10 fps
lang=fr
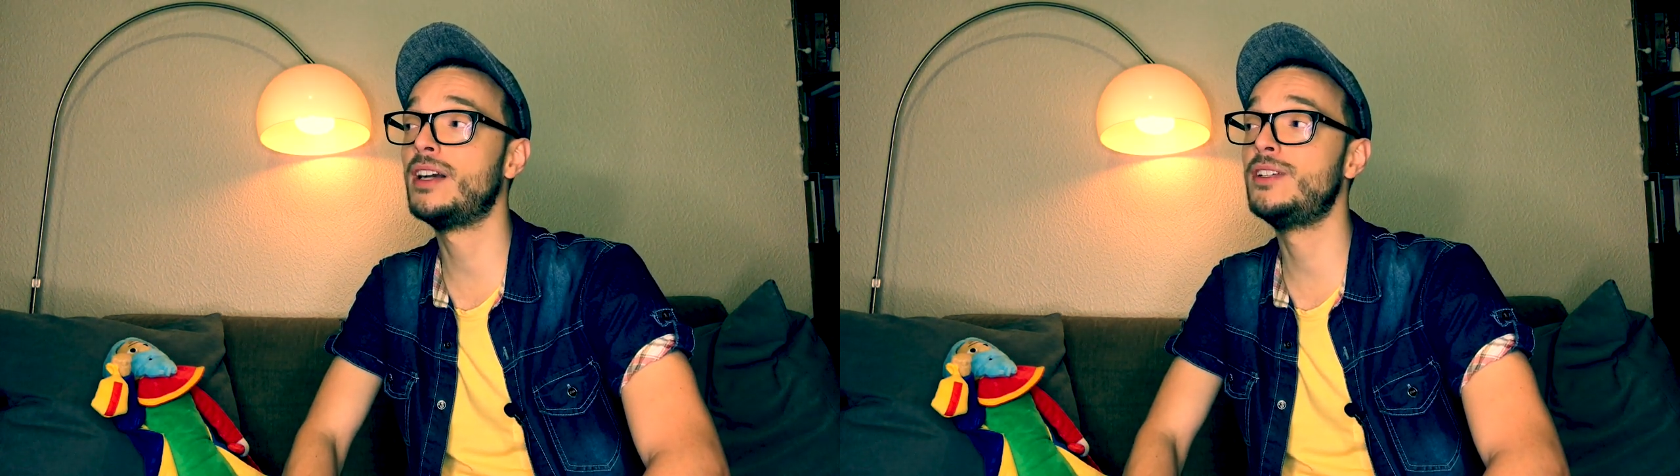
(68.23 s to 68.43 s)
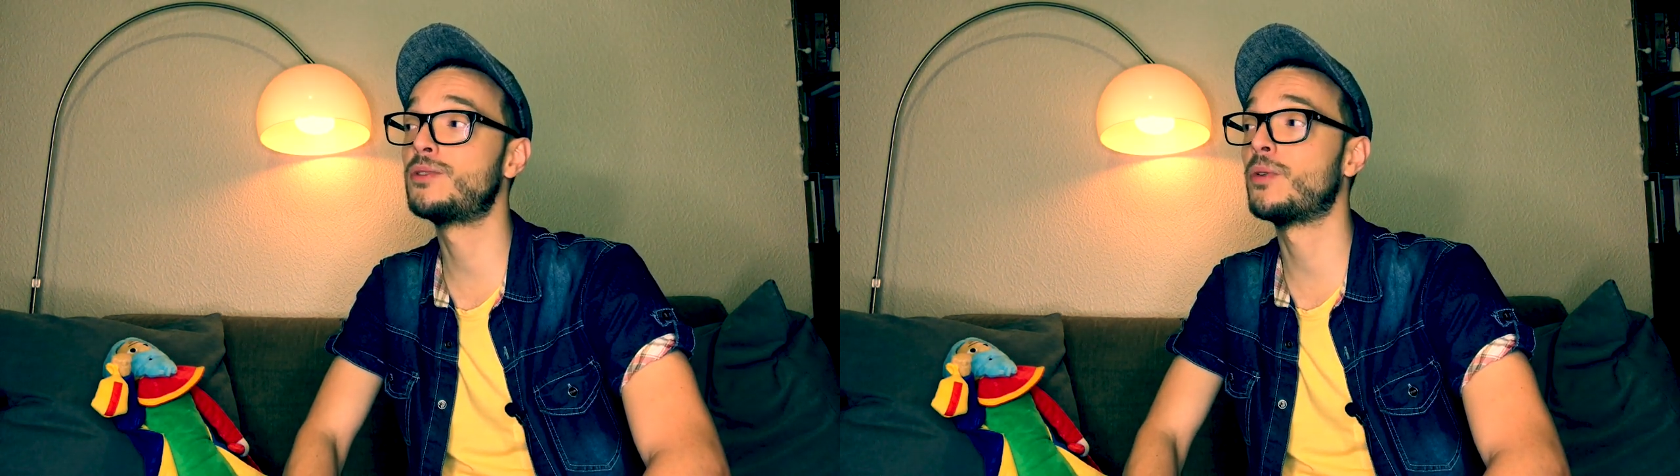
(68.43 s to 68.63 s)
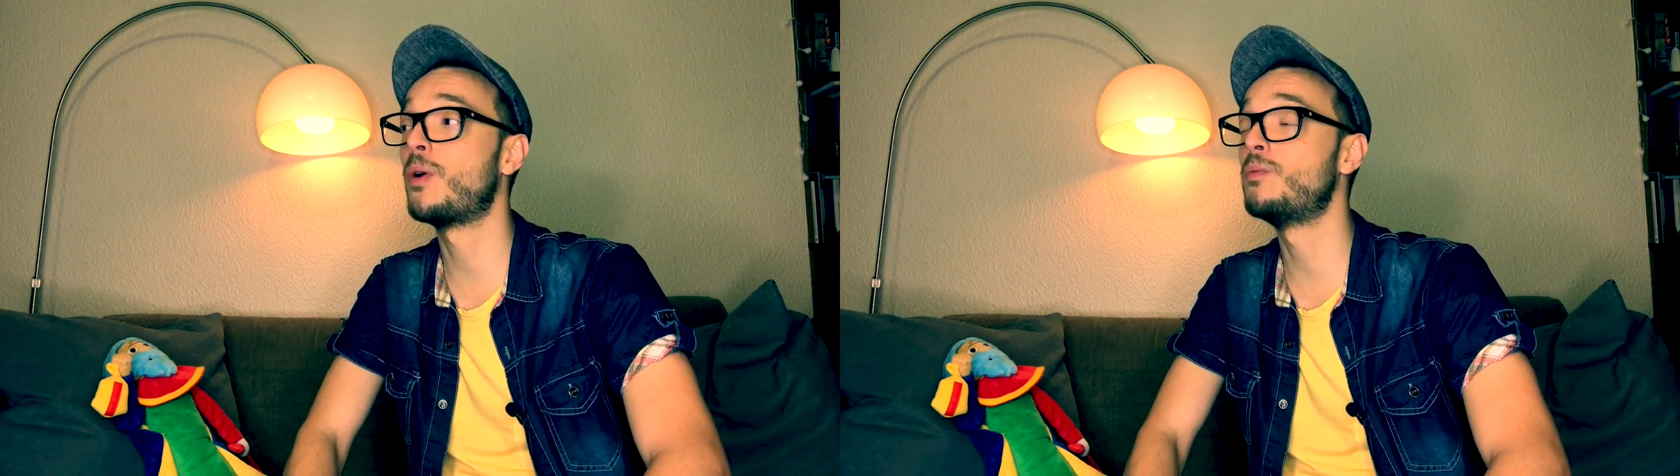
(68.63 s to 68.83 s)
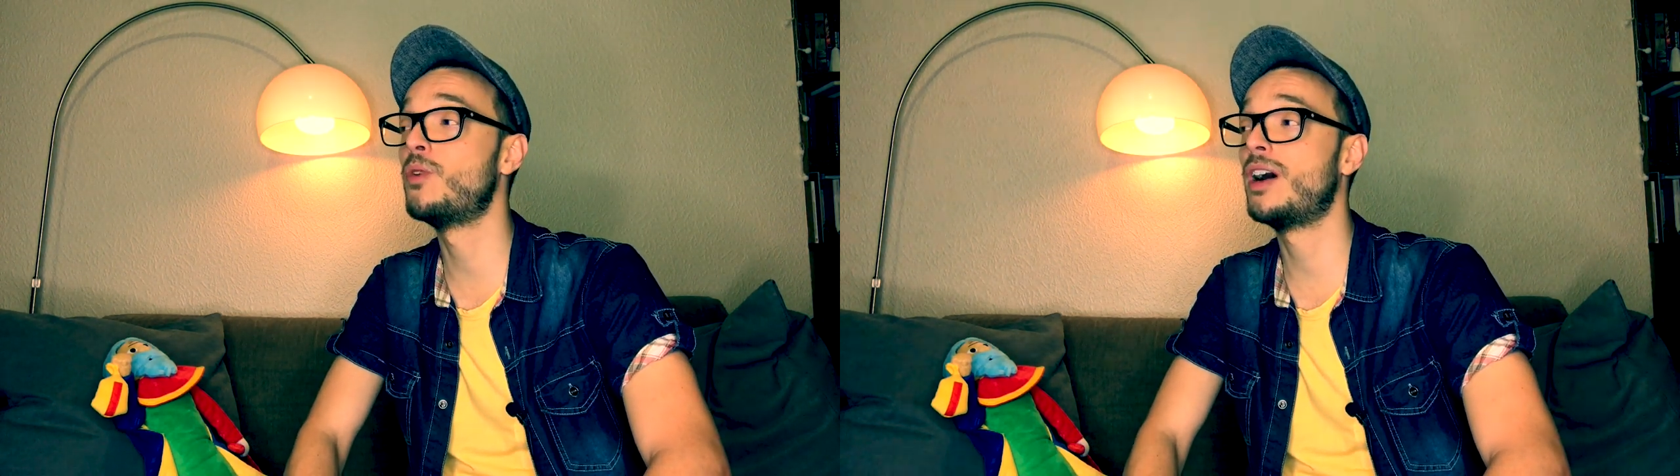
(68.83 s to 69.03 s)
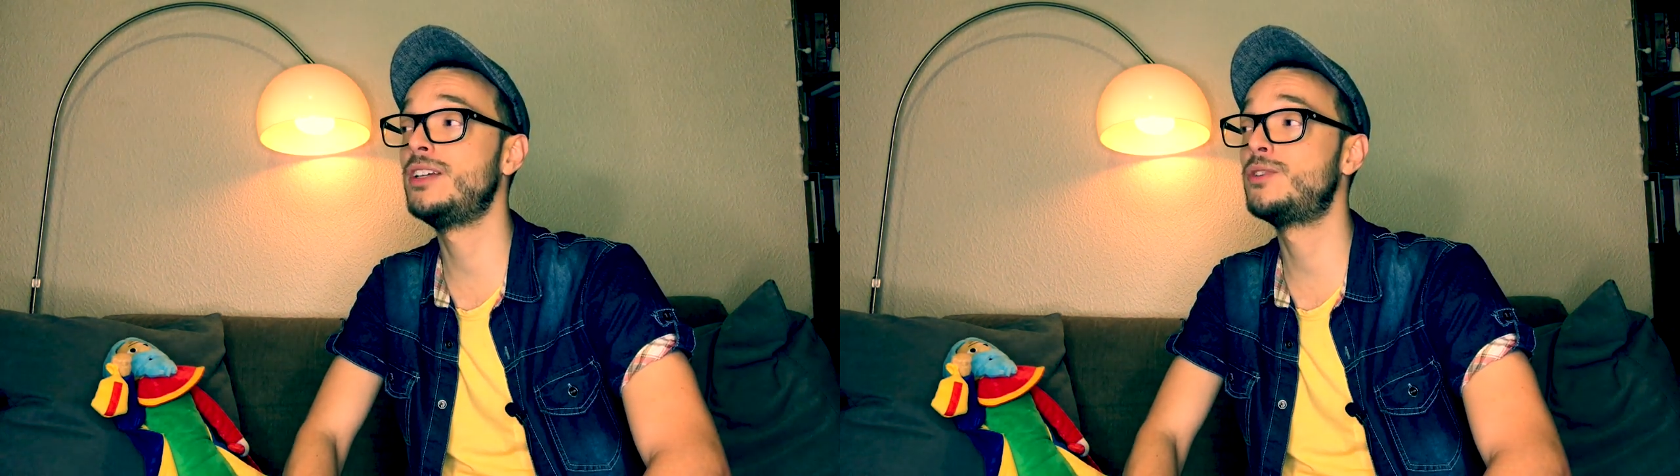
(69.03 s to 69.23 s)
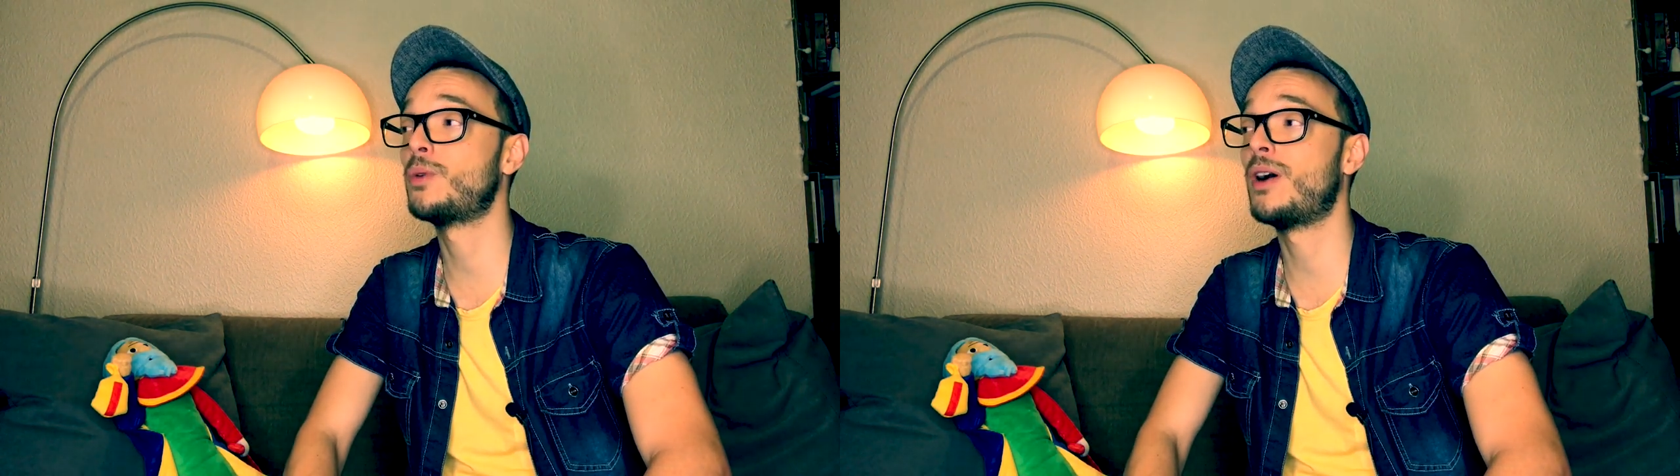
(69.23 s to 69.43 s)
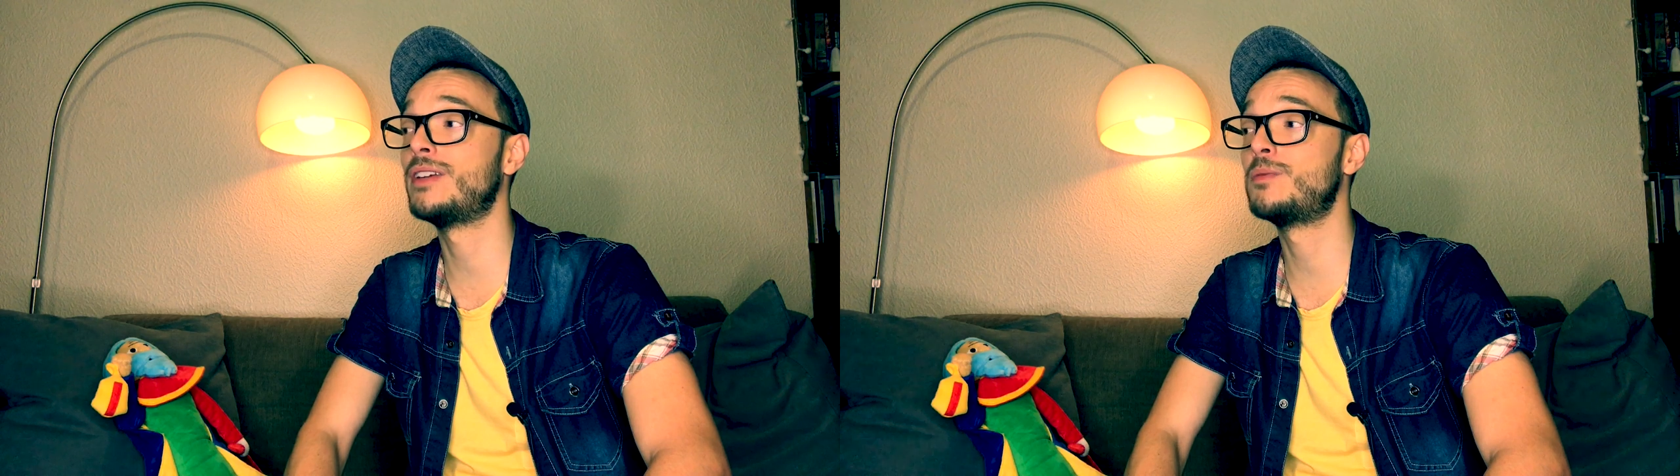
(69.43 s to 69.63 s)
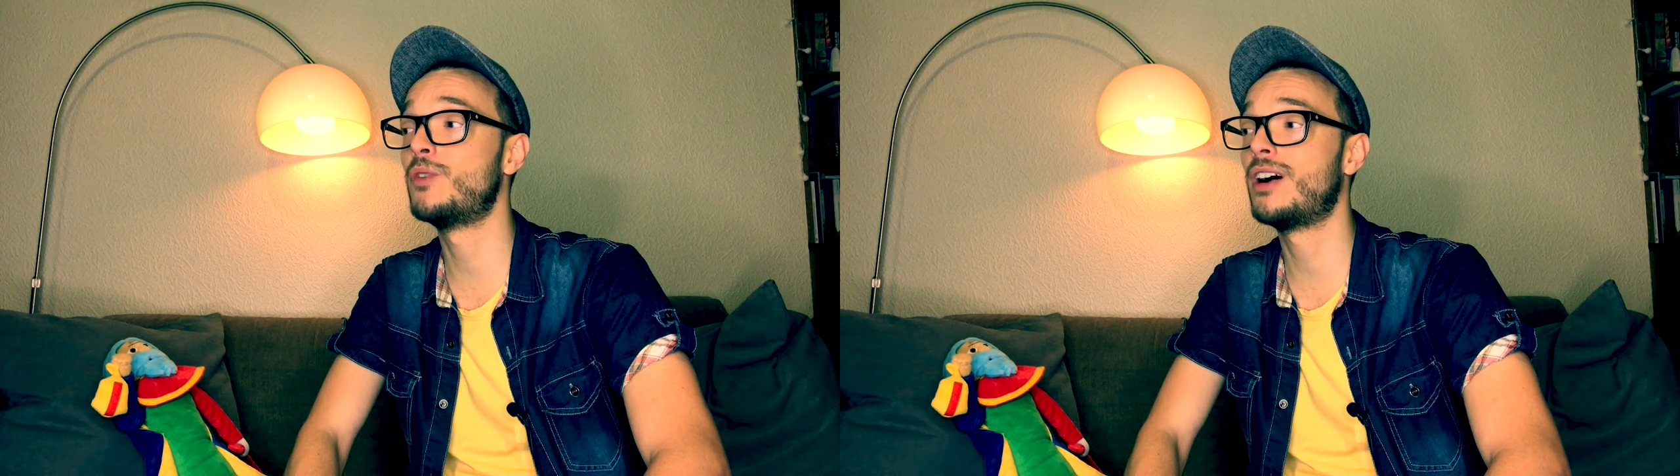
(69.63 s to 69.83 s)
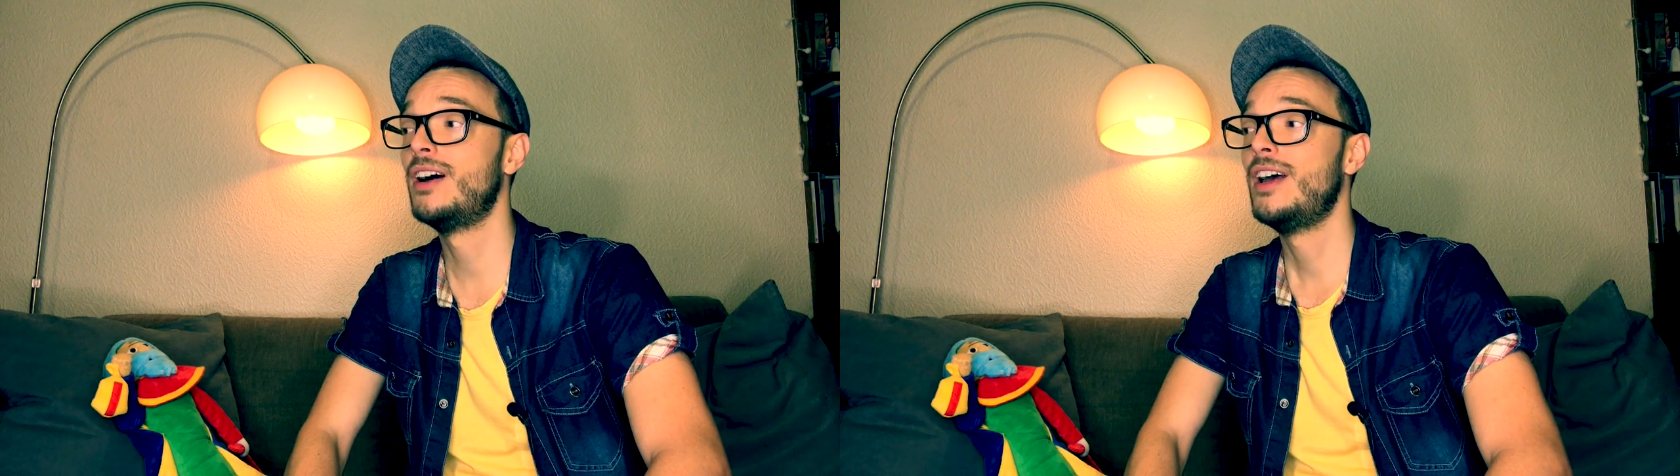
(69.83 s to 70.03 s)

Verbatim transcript: ils sont en moi, ils sont avec moi.